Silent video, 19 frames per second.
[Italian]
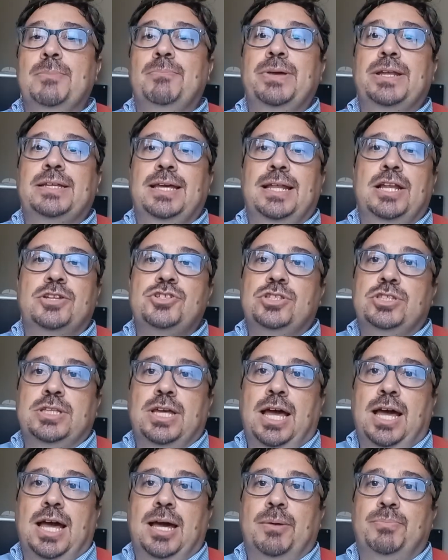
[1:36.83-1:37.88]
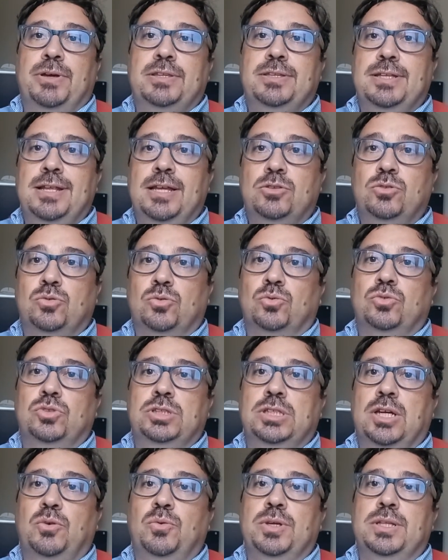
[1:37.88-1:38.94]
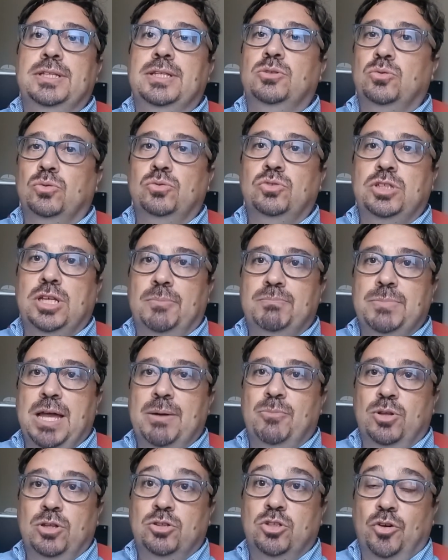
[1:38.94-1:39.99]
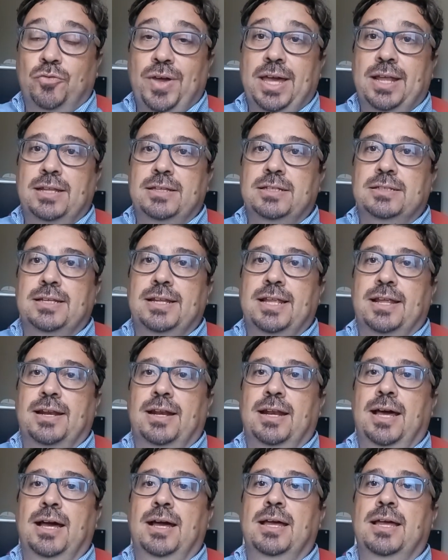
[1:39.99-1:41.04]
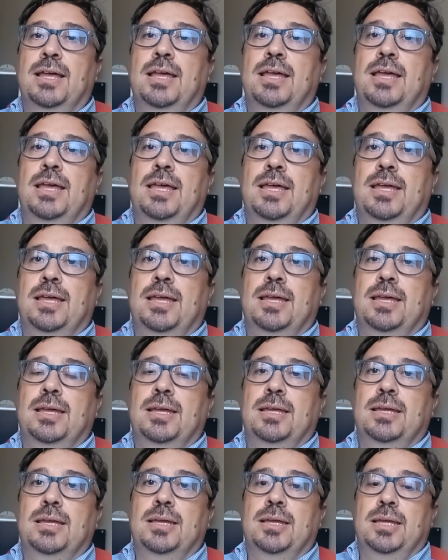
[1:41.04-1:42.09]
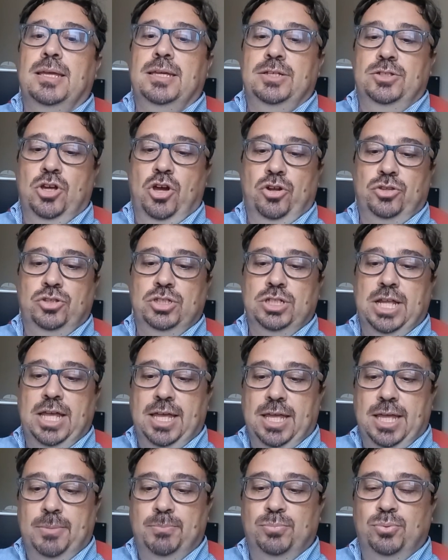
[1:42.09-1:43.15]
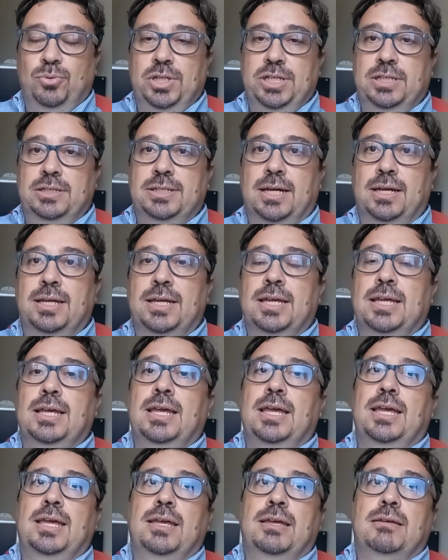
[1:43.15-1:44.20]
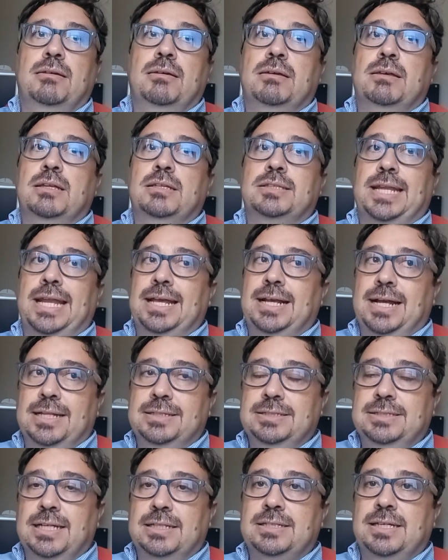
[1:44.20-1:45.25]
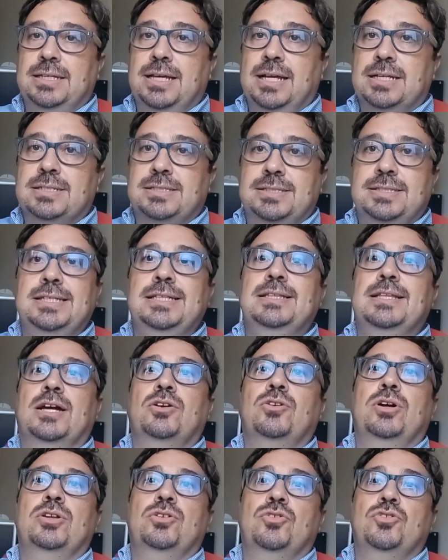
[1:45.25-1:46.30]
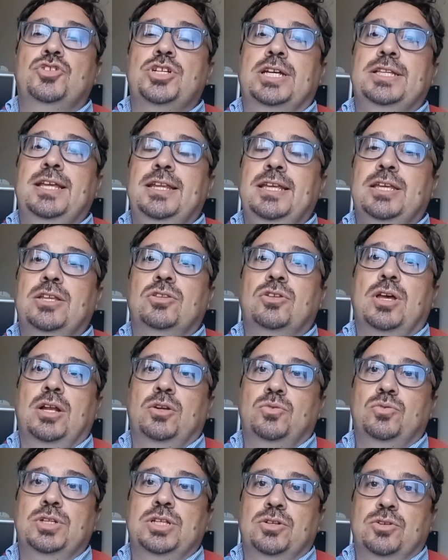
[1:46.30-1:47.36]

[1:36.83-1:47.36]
perché la città appartiene a tutti e quindi tutti abbiamo il dovere di tenerla eh, in ordine e pulita. Eh, tre candidati a sindaco hanno già aderito e alcuni